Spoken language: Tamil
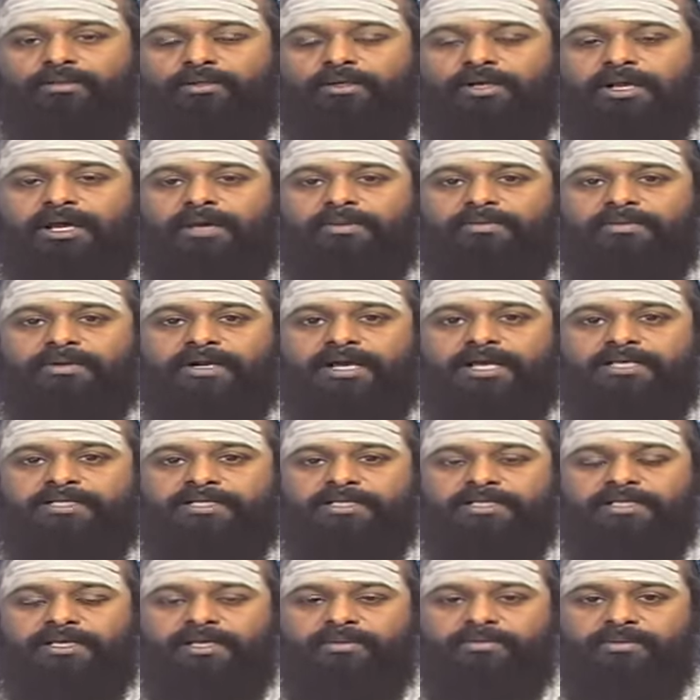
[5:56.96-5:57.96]
துலாம்
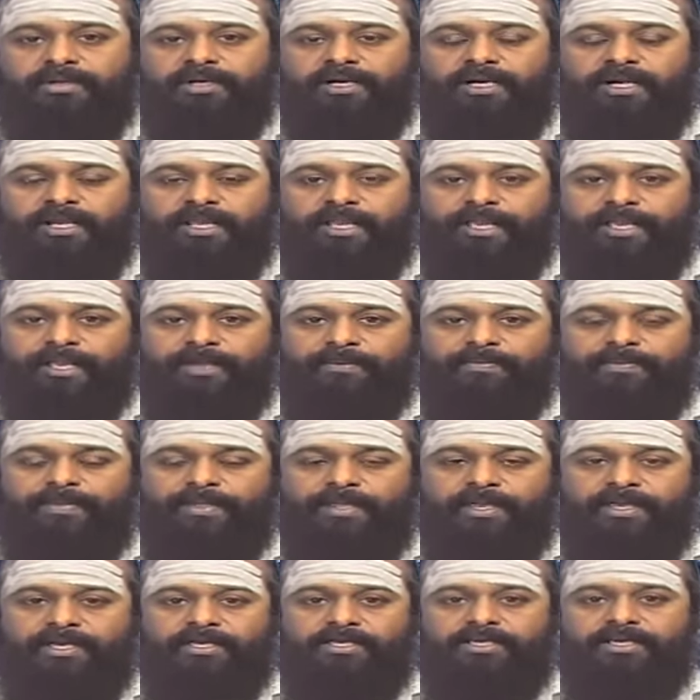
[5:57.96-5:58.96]
ராசி என்பர்களே
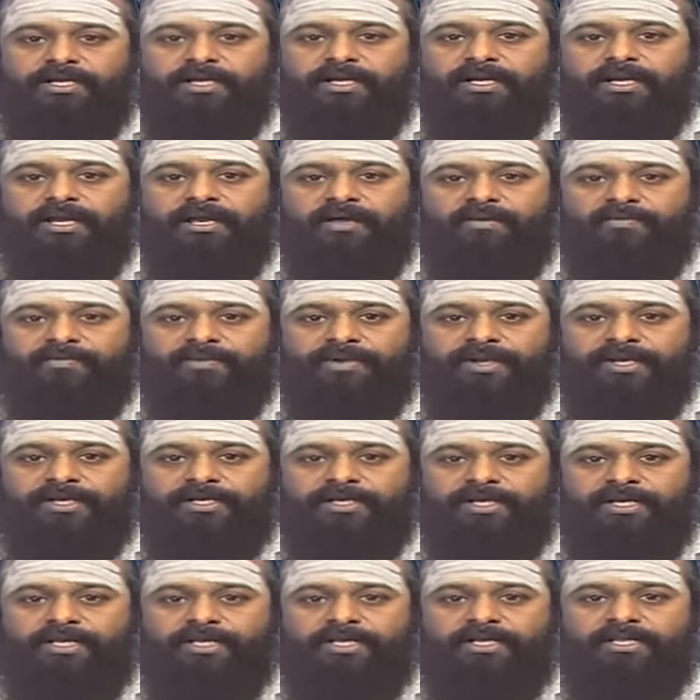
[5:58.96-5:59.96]
ஏழாம்
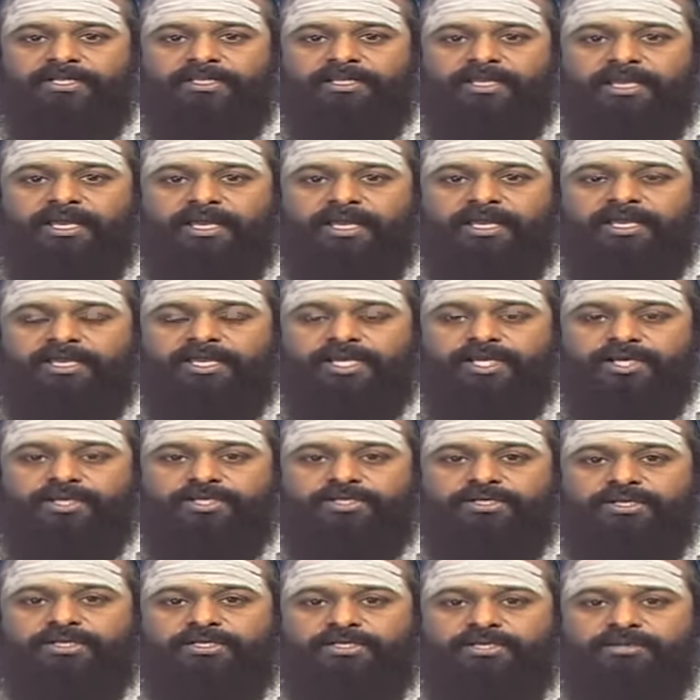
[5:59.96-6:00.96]
வீட்டில் இருந்த
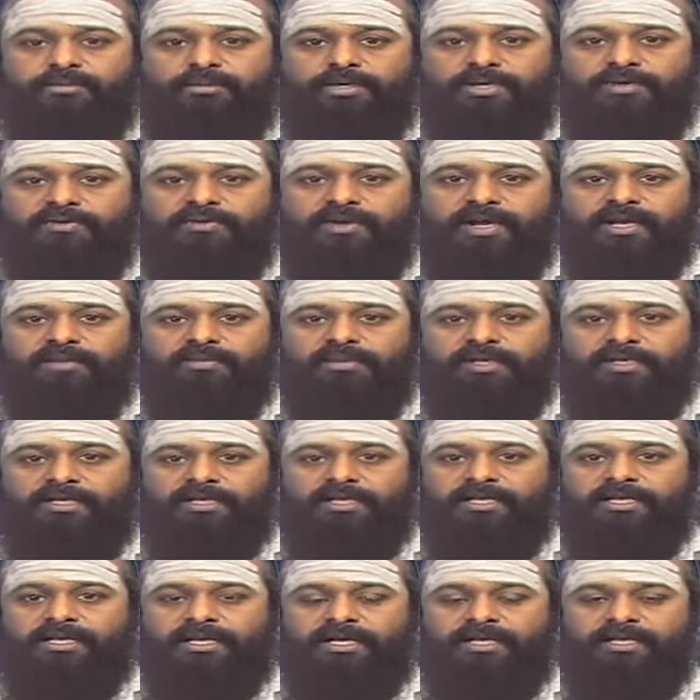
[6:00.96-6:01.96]
சந்திர பகவான்
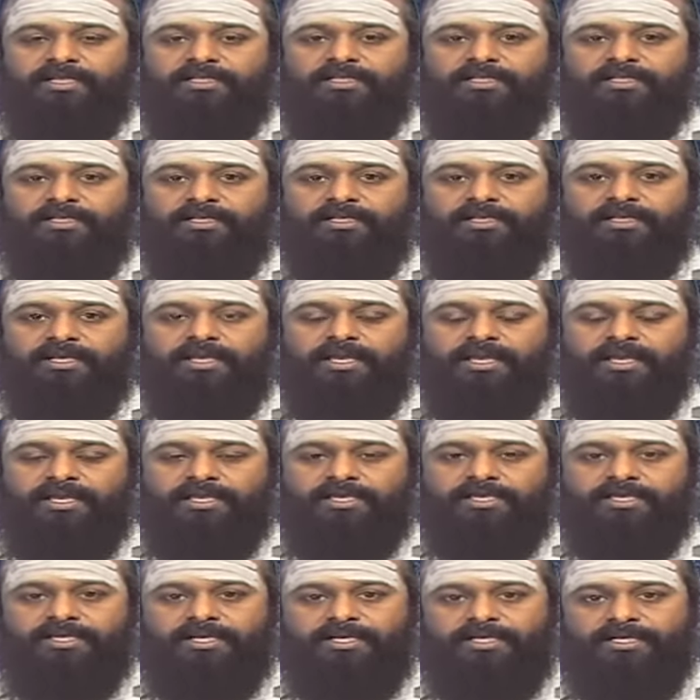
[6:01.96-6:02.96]
வெல்ல நகர்ந்து
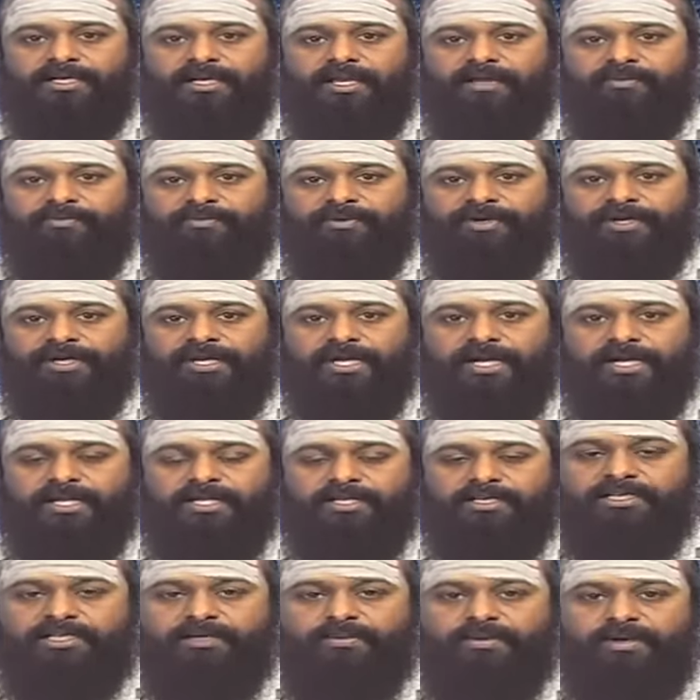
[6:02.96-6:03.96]
எட்டாம் வீடான
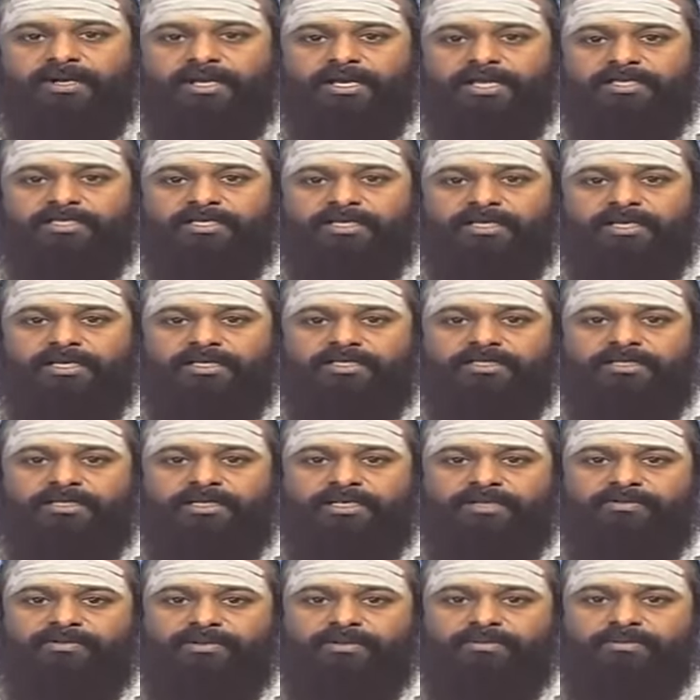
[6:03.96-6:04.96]
ரிஷபராசிக்கு
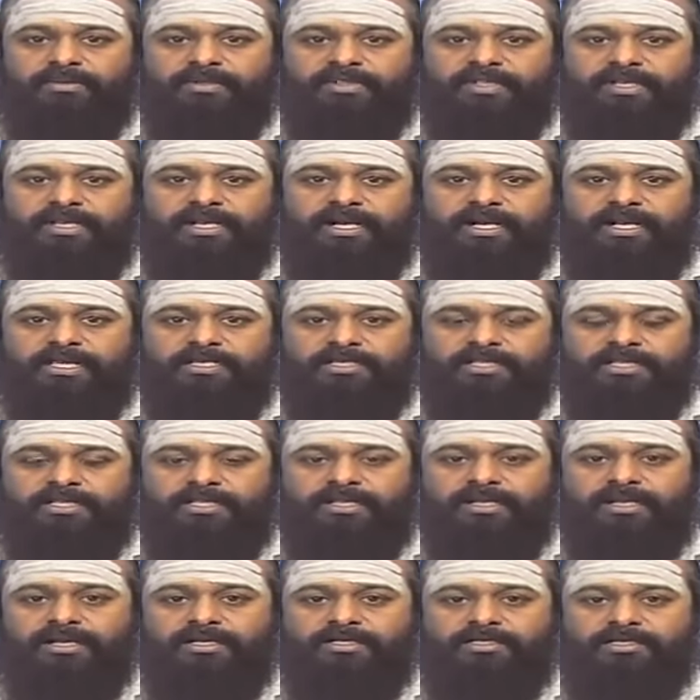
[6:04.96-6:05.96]
செல்லவிருப்பதினாலே
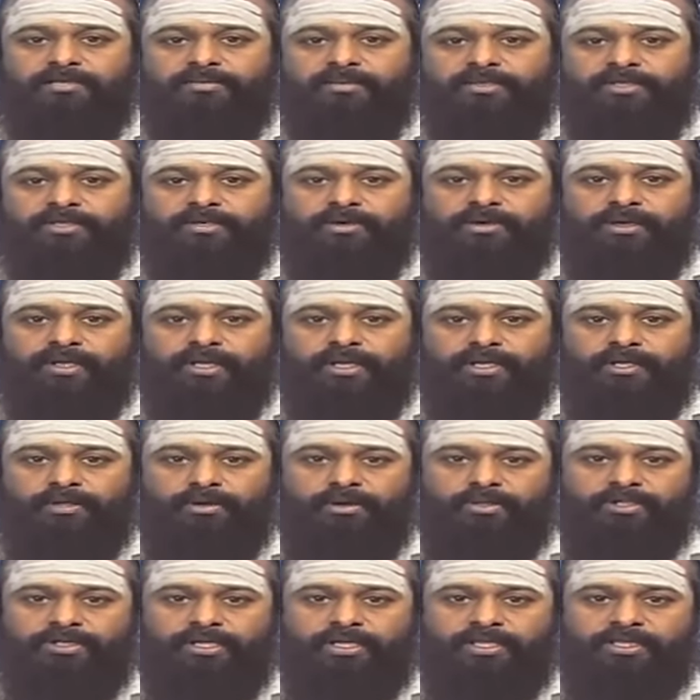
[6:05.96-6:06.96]
சந்திராஷ்டமத்தினுடைய
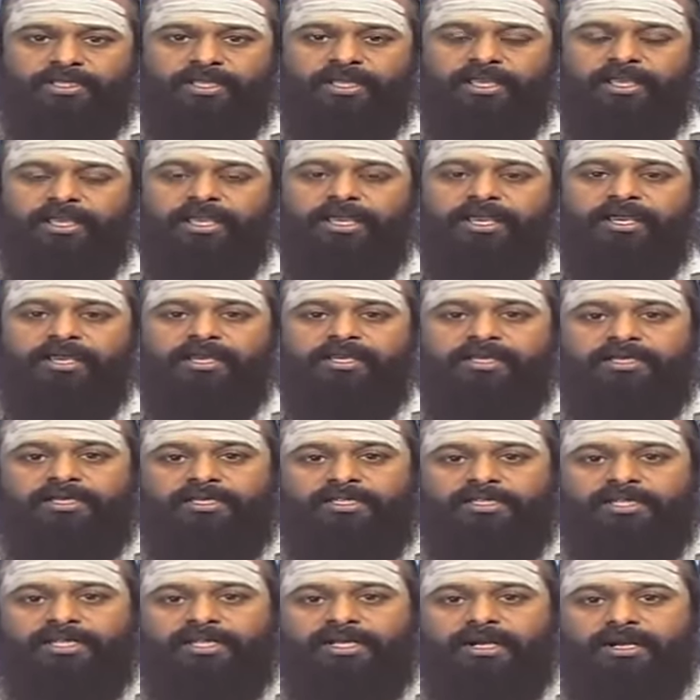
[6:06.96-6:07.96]
தோஷத்தை
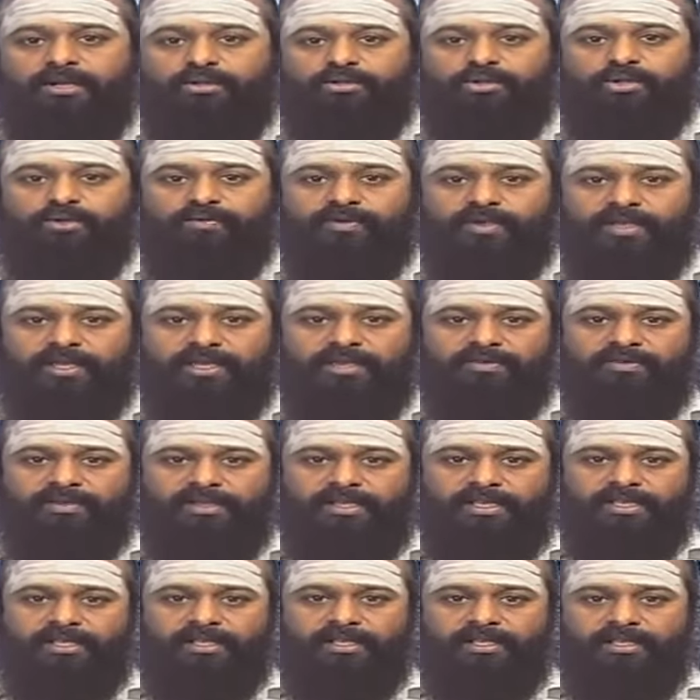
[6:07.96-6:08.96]
இந்த நாள் துவக்கி
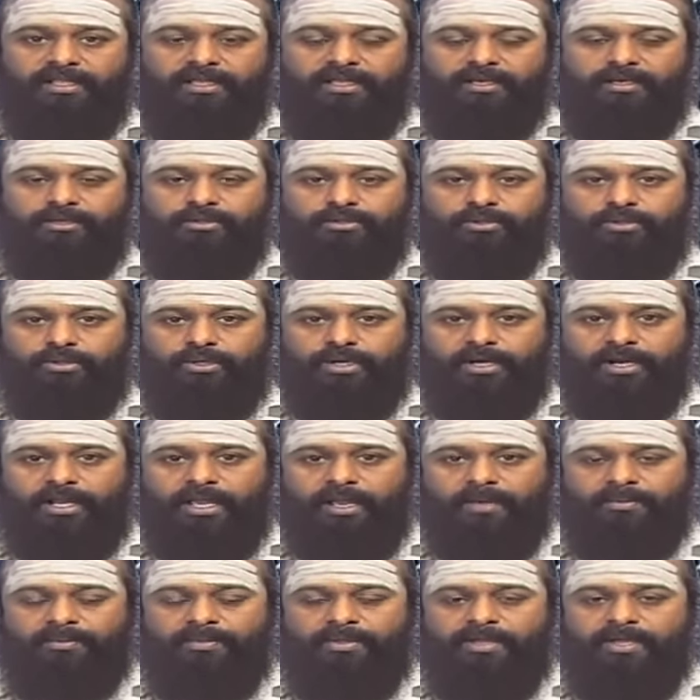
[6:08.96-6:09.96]
வைக்கிறது என்று
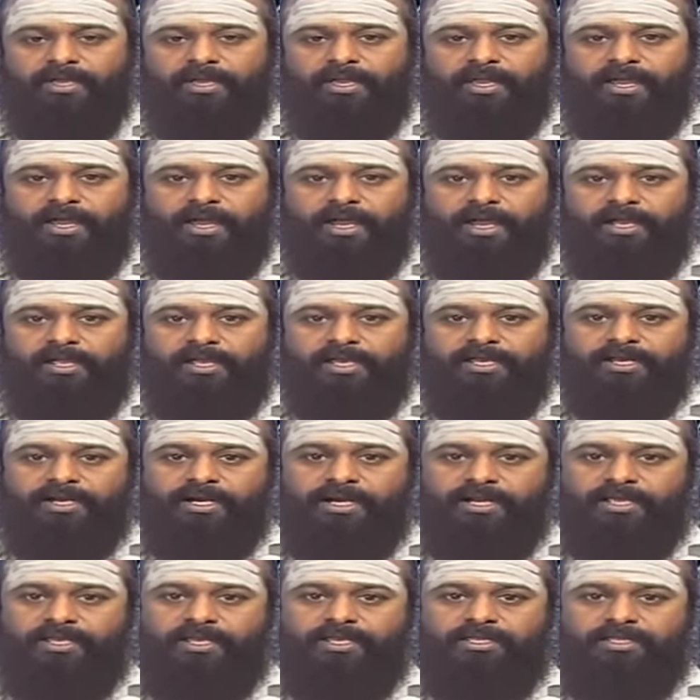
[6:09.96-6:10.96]
சொல்லலாம்
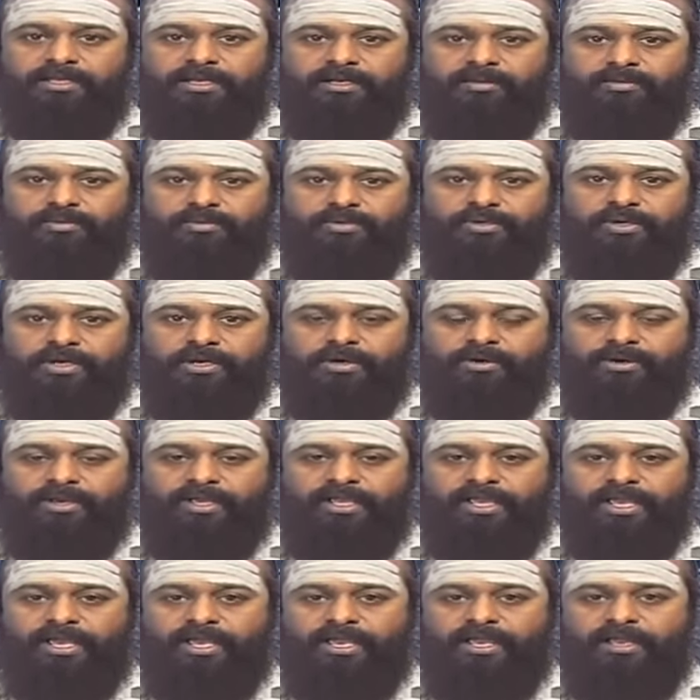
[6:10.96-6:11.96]
ஆகையினாலே எதிலும்
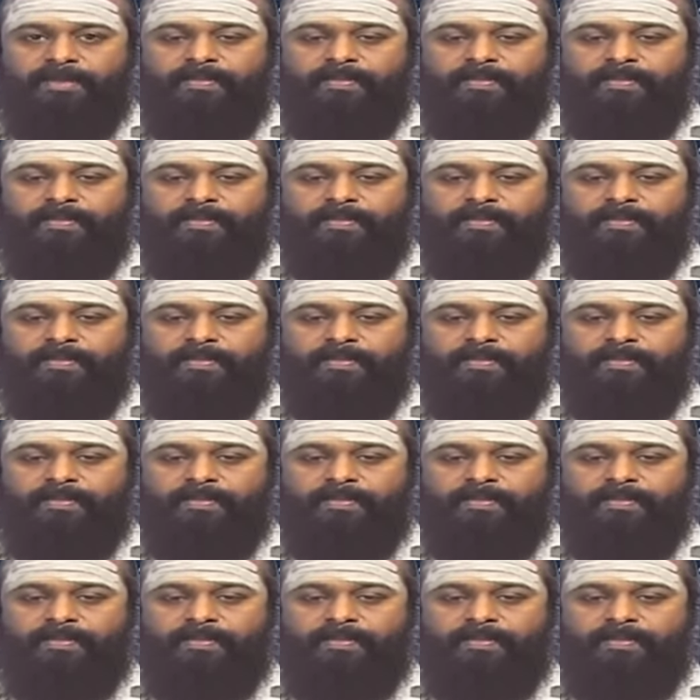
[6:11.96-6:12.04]
உங்களுடைய